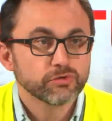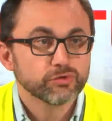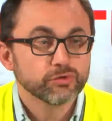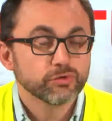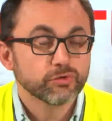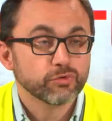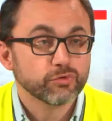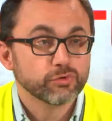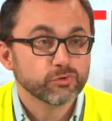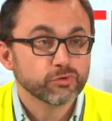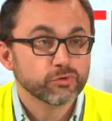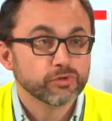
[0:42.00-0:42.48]
Gilets
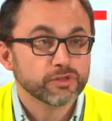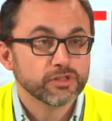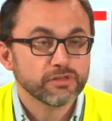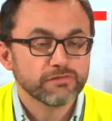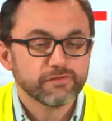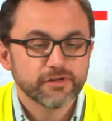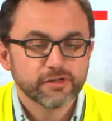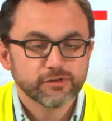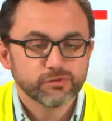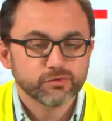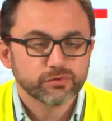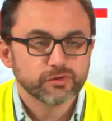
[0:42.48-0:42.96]
jaunes
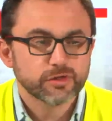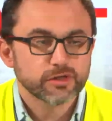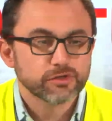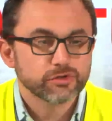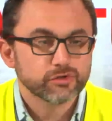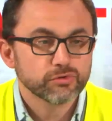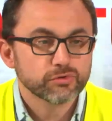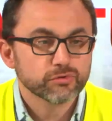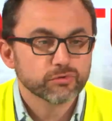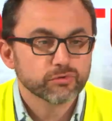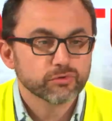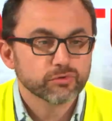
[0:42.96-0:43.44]
constructifs,
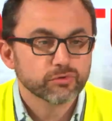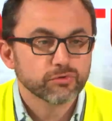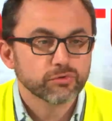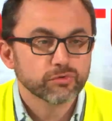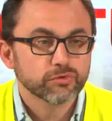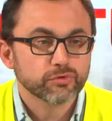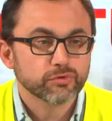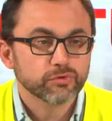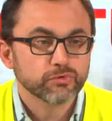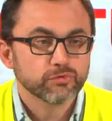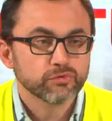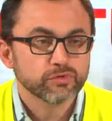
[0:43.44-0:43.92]
l'association
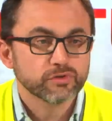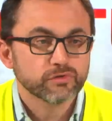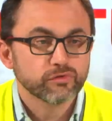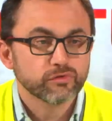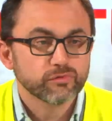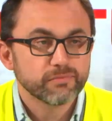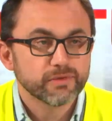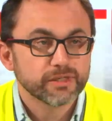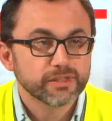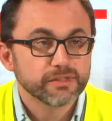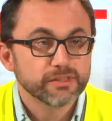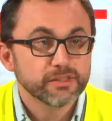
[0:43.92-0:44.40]
que, nous
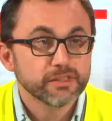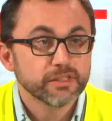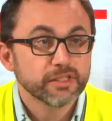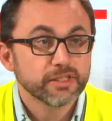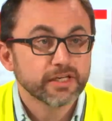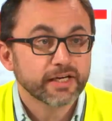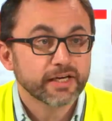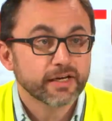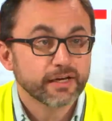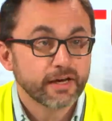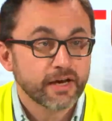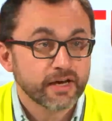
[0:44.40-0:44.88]
avons
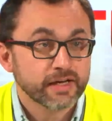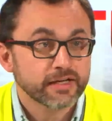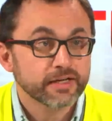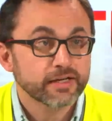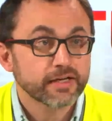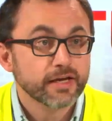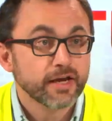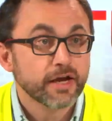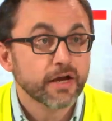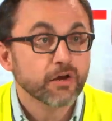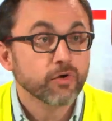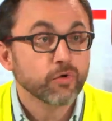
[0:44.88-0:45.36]
bâtie, a
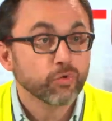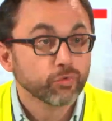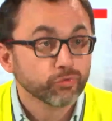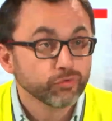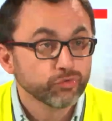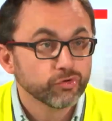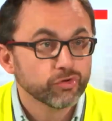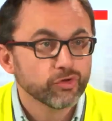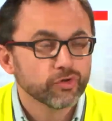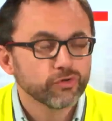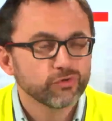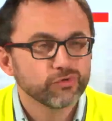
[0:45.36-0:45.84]
créé un
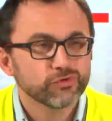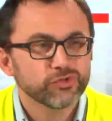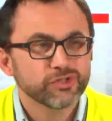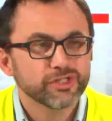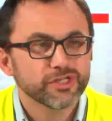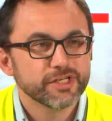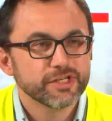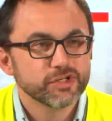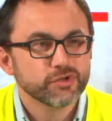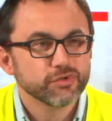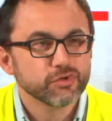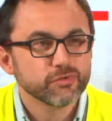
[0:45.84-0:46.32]
compteur de
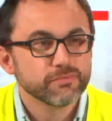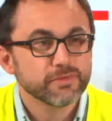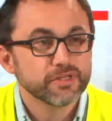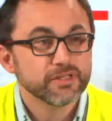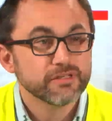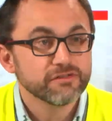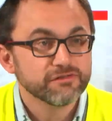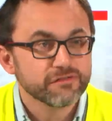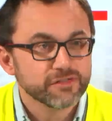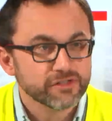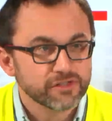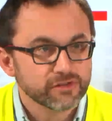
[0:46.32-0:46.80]
Gilets jaunes
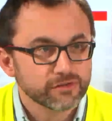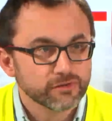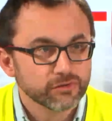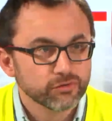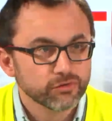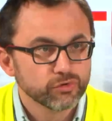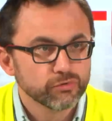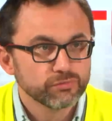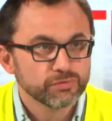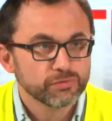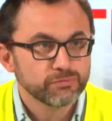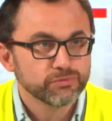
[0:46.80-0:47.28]

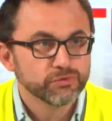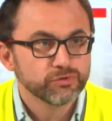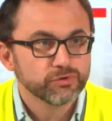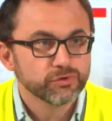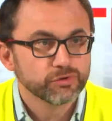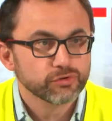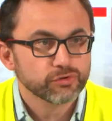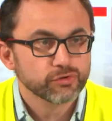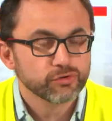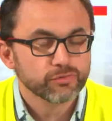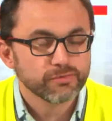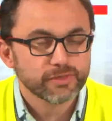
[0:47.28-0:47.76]
manifestants depuis
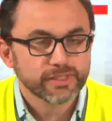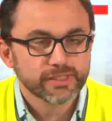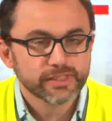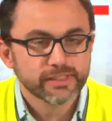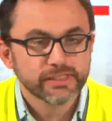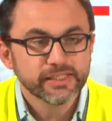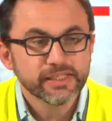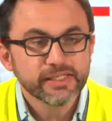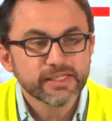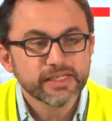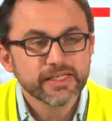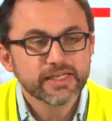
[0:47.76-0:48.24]
plusieurs
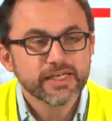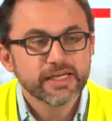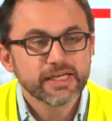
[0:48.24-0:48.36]
semaines.